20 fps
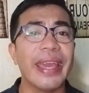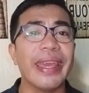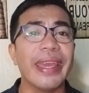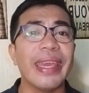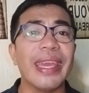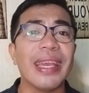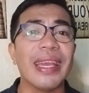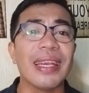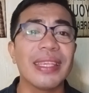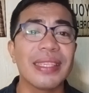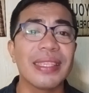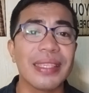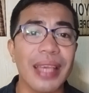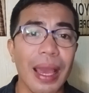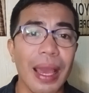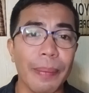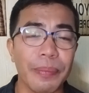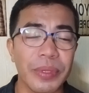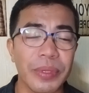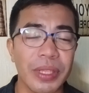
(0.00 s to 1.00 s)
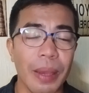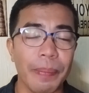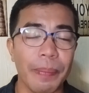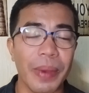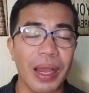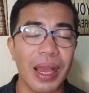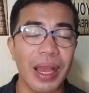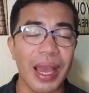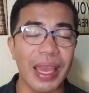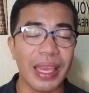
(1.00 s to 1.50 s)
except sa
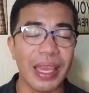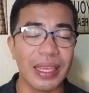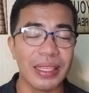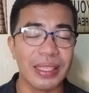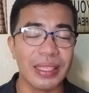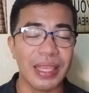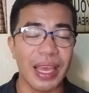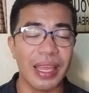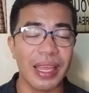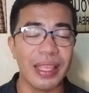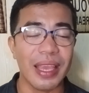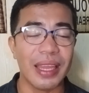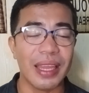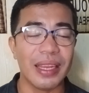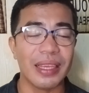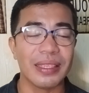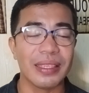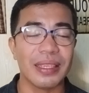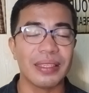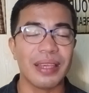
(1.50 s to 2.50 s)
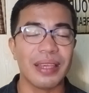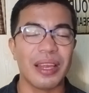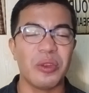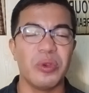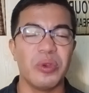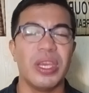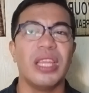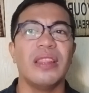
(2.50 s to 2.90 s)
pang-eksenya na sa sarong.